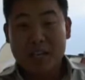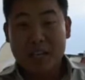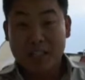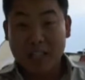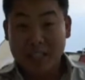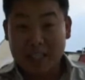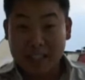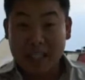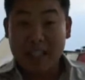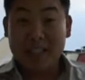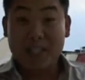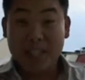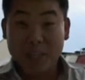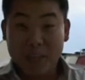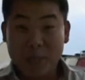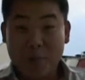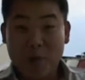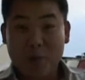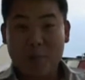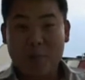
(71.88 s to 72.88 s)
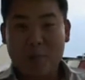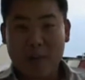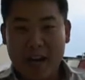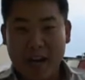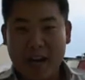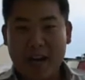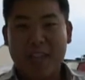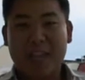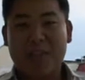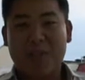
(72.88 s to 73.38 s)
До, до тех пор,
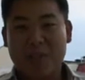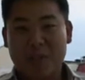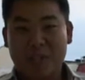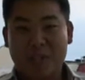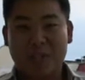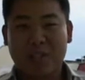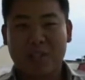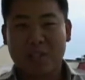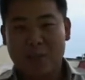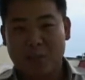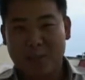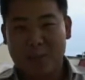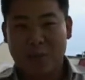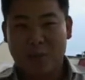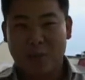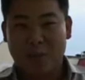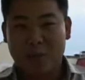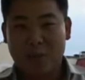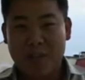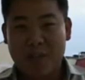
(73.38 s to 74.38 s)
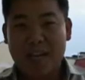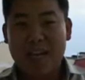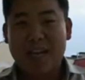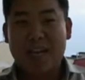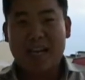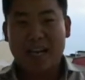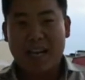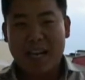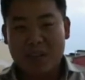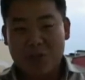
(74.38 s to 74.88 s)
пока я не вышел на миссию.
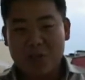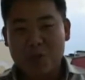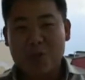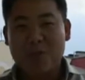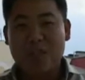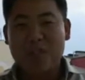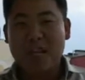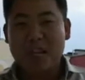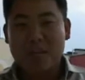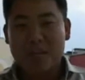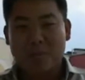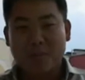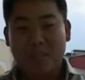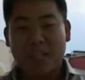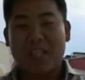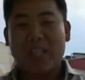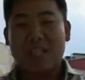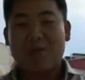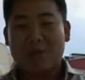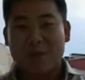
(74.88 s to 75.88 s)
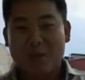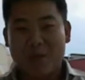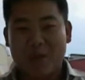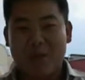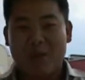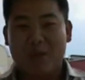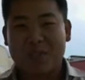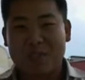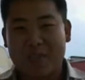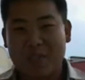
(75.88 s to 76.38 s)
Я хочу сказать, передать,
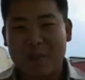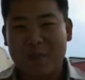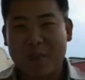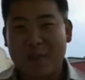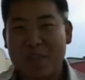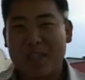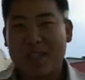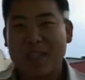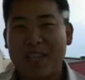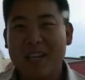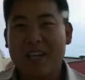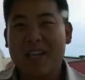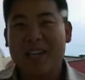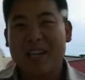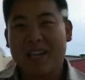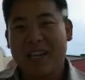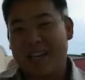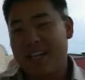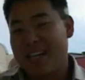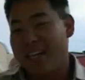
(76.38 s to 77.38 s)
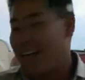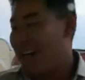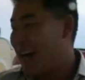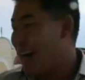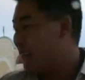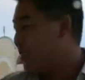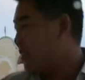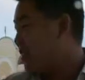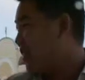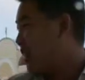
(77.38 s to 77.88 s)
во-первых, всем привет э,
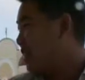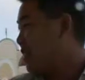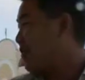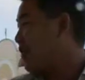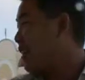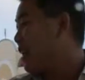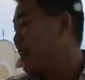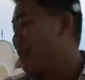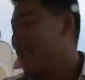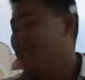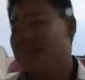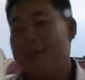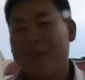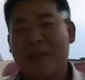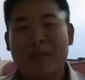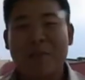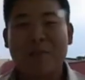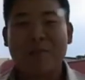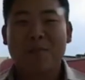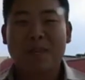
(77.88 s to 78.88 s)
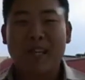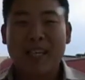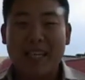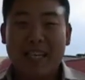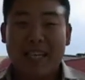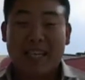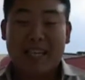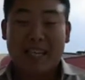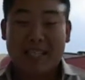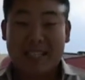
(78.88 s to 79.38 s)
от всей своей семьи,
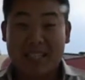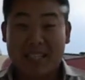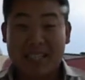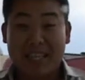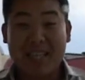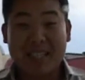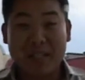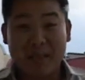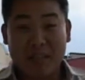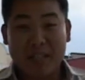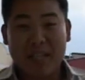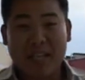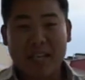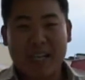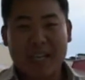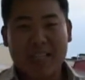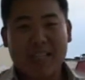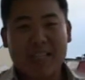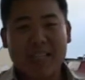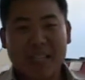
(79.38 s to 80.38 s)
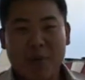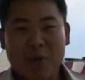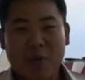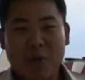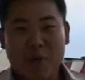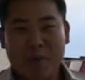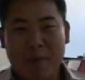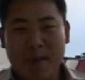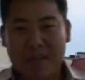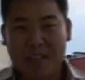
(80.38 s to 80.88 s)
и сказать тебе, драгоценный
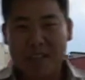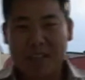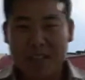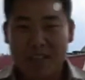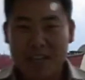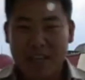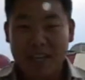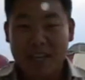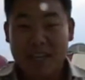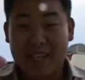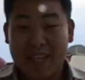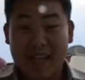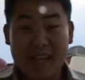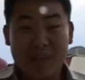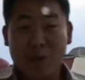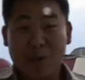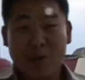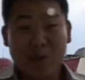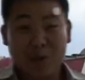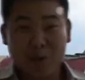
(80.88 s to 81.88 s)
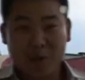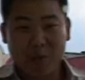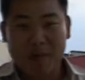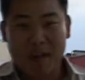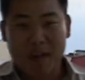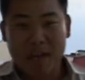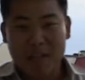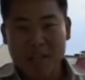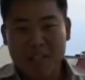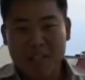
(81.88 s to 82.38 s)
мой пастор, я люблю тебя.
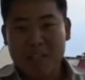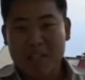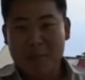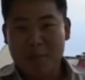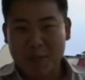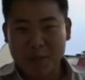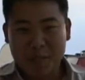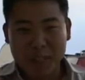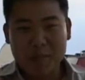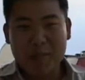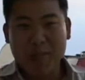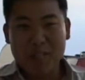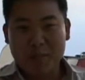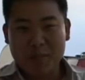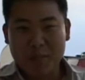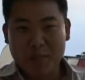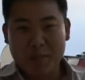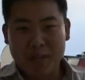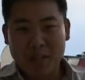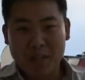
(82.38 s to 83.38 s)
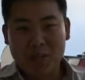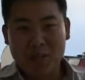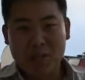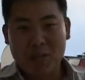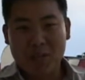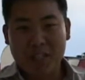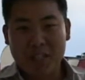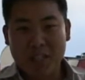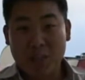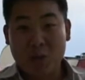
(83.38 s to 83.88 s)
Спасибо тебе
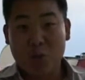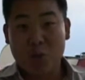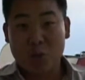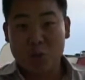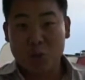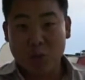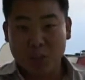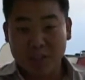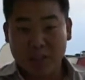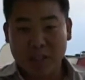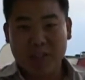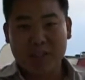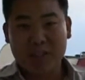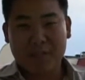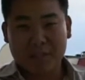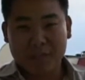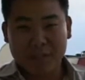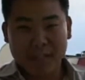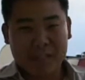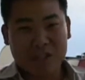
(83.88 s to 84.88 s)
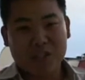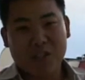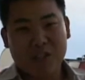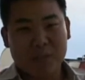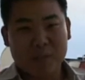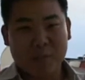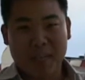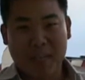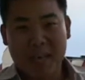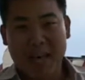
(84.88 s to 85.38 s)
большое за то, что ты вложил
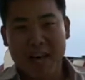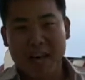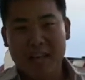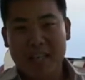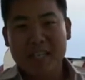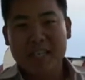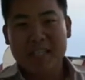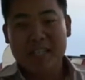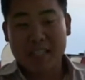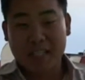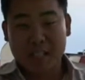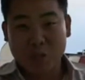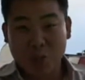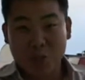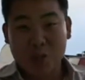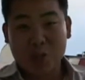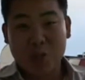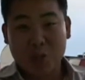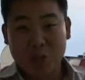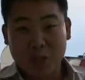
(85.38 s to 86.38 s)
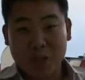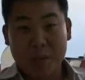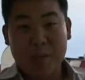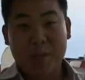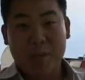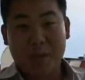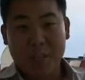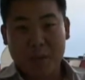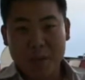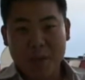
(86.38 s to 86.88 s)
в меня, за то, что ты
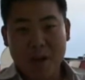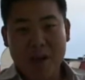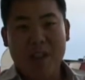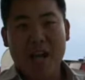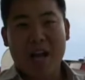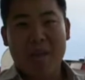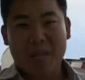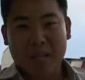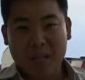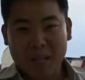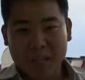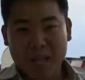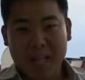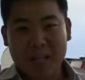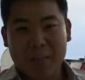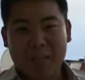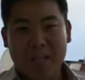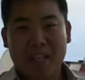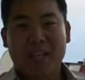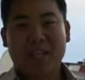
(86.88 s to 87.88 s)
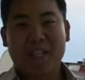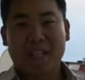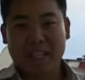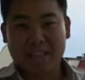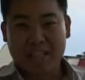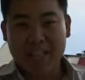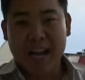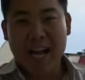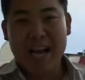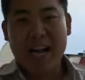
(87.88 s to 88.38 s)
поднимал, ободрял меня
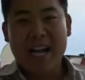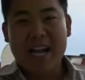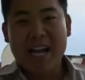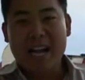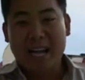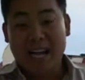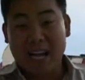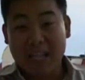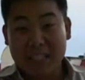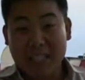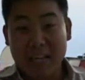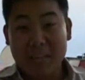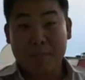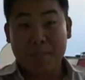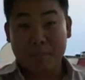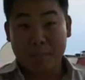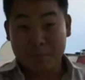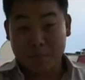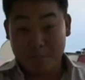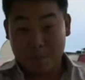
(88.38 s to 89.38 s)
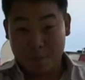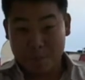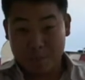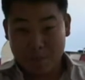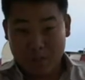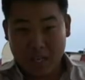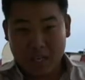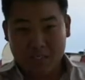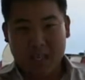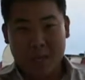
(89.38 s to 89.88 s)
тогда, когда,
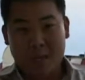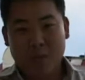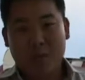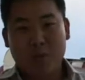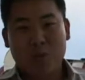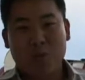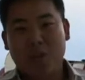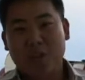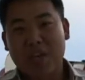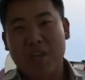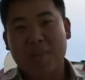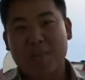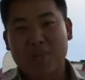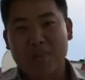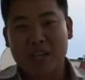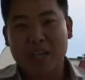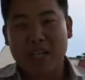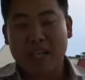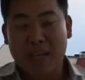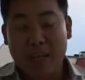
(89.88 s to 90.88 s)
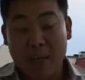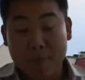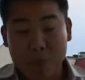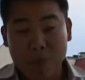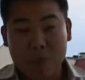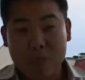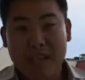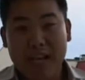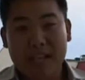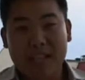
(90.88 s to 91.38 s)
когда мои руки
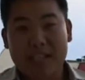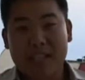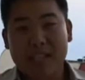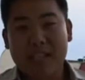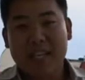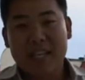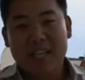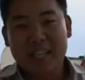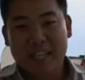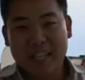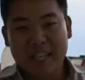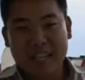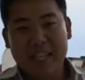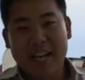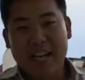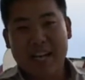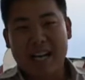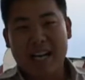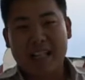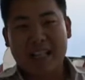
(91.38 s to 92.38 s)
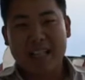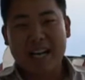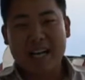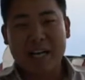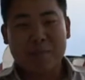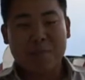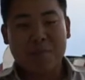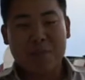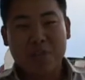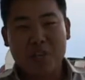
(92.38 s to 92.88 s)
опускались, тогда, когда
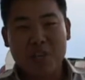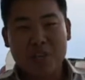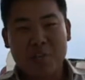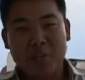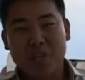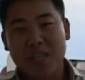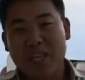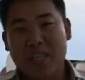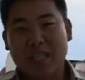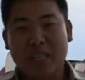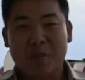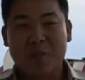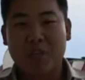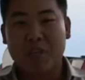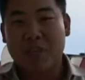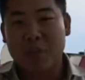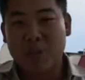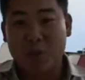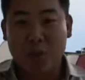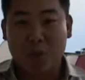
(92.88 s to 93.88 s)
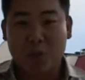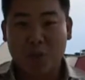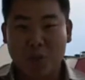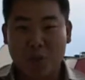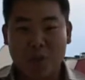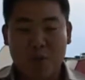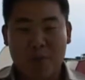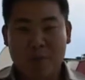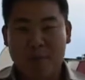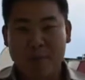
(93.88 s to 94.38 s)
не было рядом никого, кто
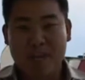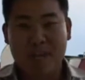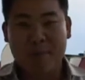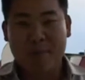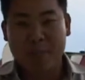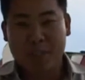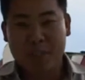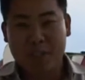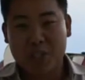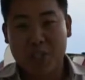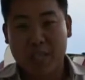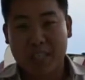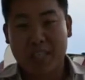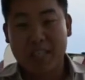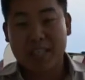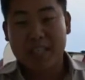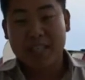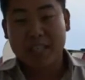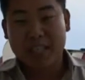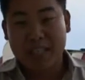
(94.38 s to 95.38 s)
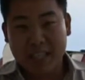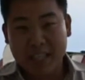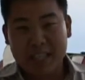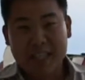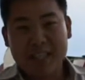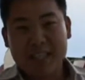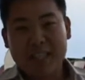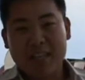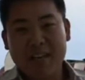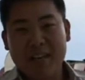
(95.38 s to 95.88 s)
мог бы меня поддержать. Ты
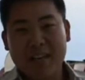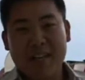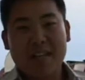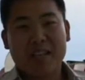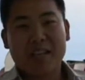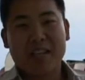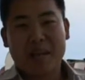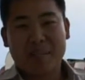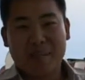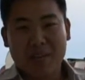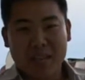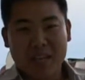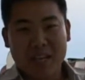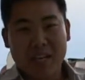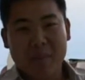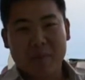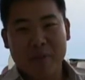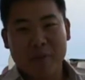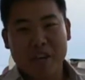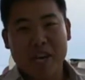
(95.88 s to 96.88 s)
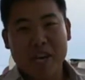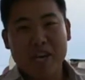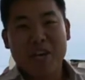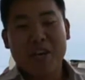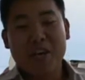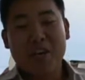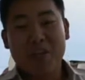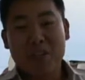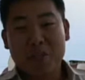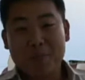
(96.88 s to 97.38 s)
наставлял и ободрял меня.
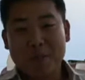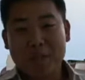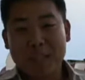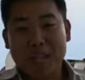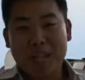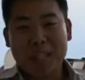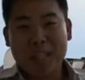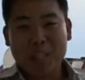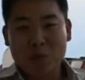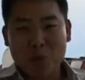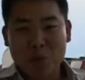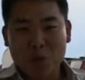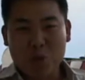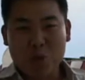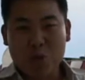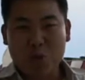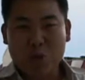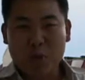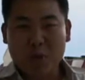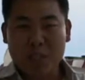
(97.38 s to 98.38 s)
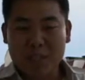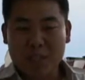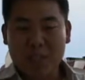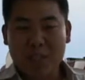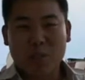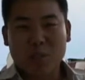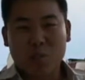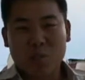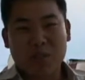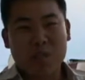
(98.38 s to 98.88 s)
И несмотря на то, что, на те
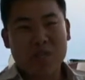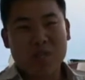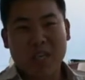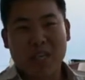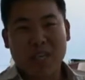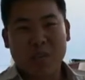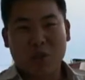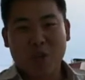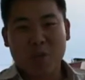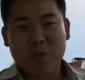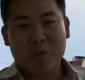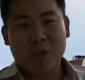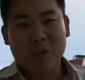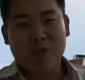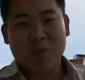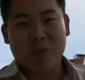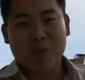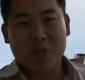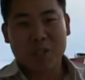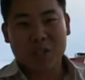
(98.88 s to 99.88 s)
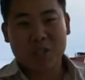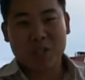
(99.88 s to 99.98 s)
трудности, которые были в моей